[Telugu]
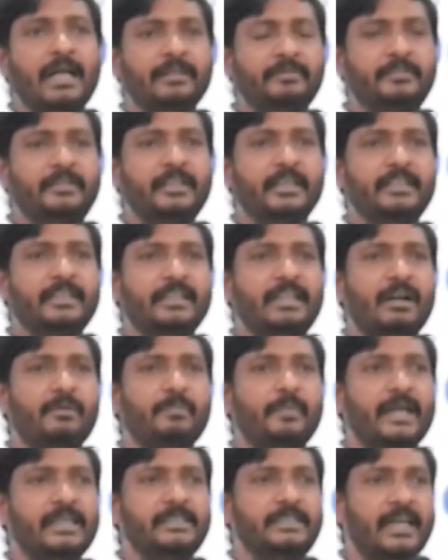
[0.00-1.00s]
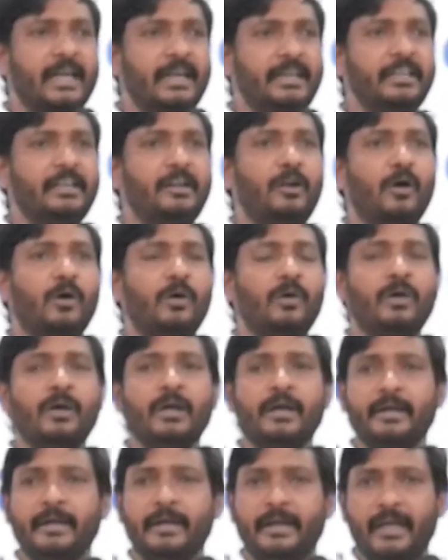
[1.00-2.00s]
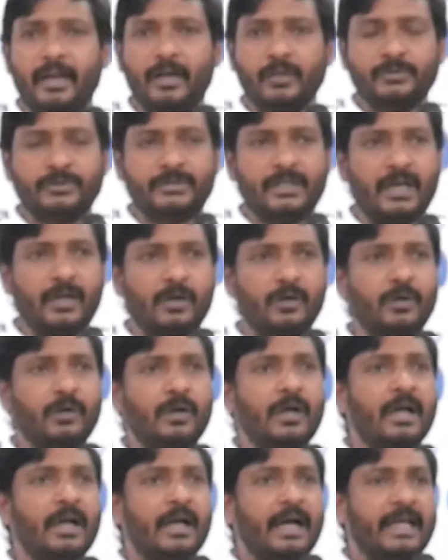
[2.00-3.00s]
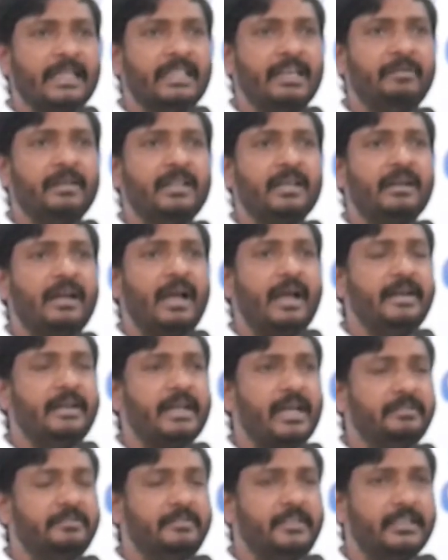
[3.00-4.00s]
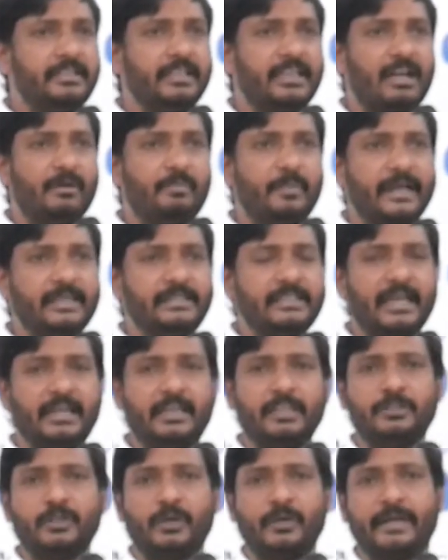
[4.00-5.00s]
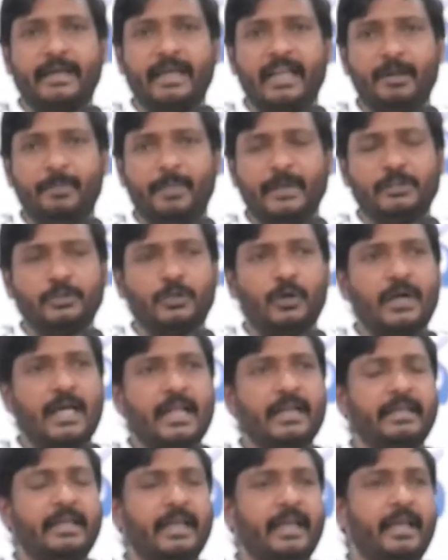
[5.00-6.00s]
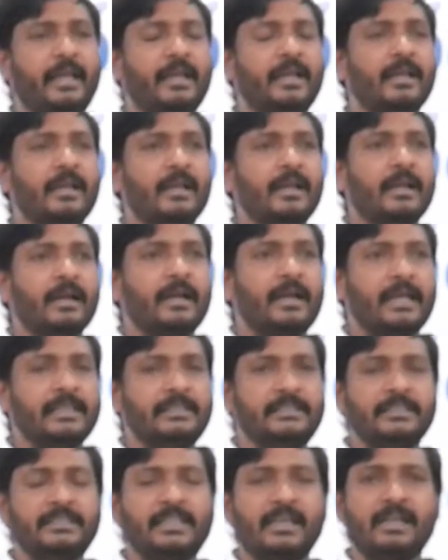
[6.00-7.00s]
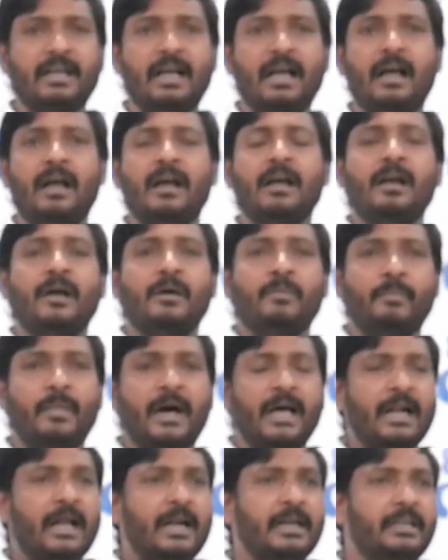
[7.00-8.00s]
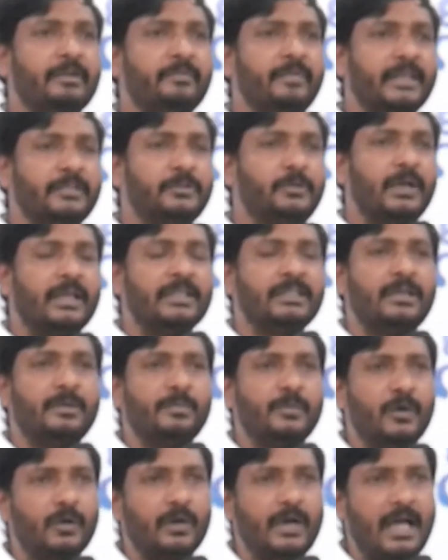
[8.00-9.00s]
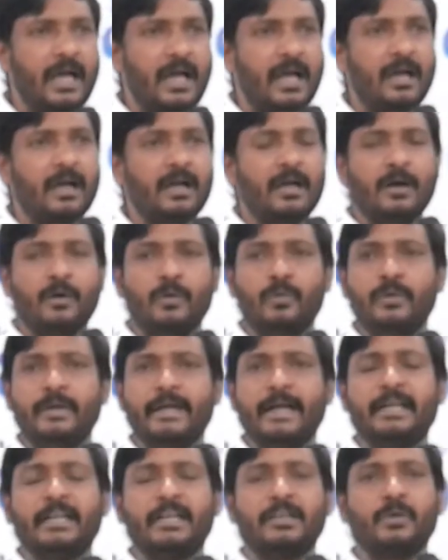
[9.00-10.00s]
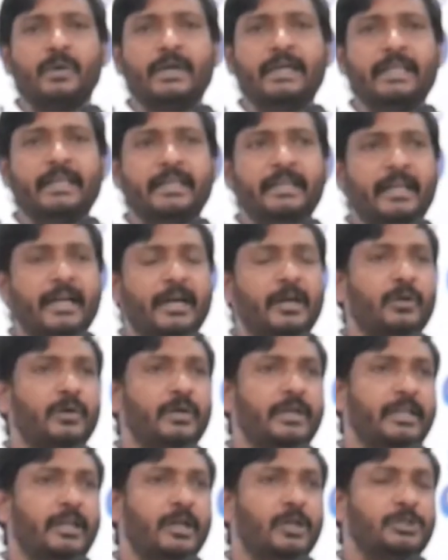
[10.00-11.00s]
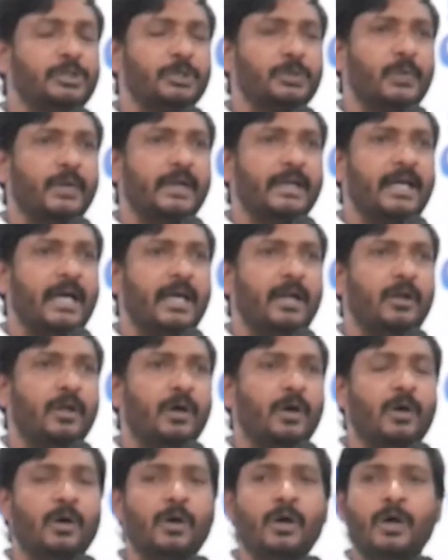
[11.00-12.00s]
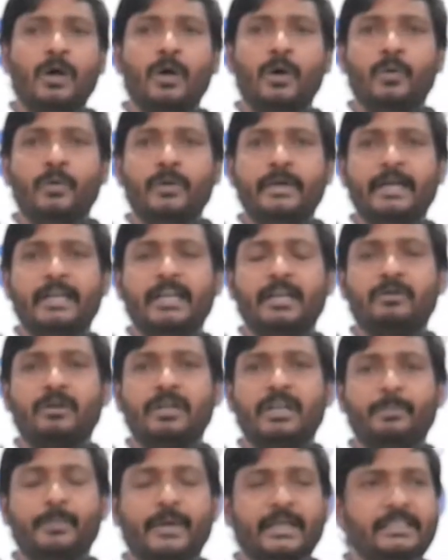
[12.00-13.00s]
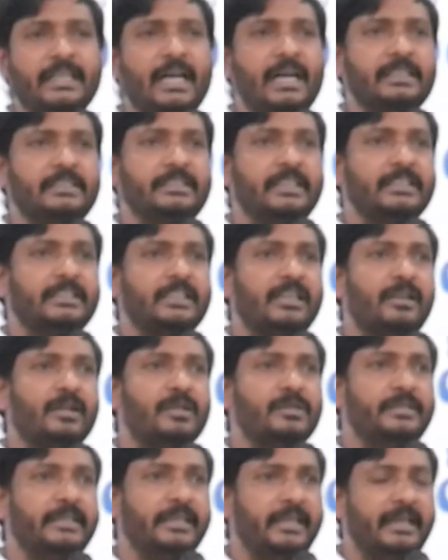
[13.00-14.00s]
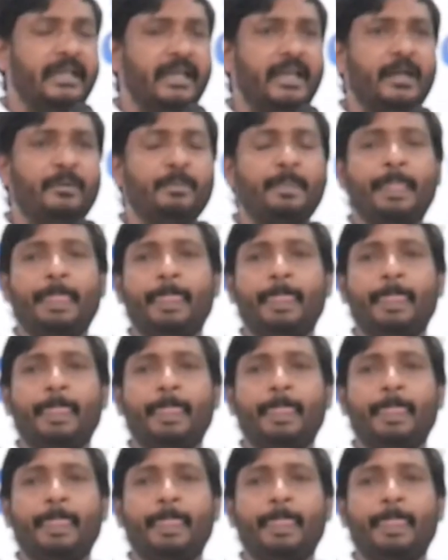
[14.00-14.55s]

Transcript: అత్యధిక మెజార్టీలో గెలుస్తారు అదేవిధంగా ఆయన్ని అత్యధిక మెజార్టీతో గెలిపించుకోవడానికి ఖచ్చితంగా మా లాంటి వ్యక్తులందరం కూడా ఉండేటటువంటి ఏడు నియోజకవర్గాల్లో ఉండేటటువంటి ప్రజాక్షేత్రంలో తిరిగి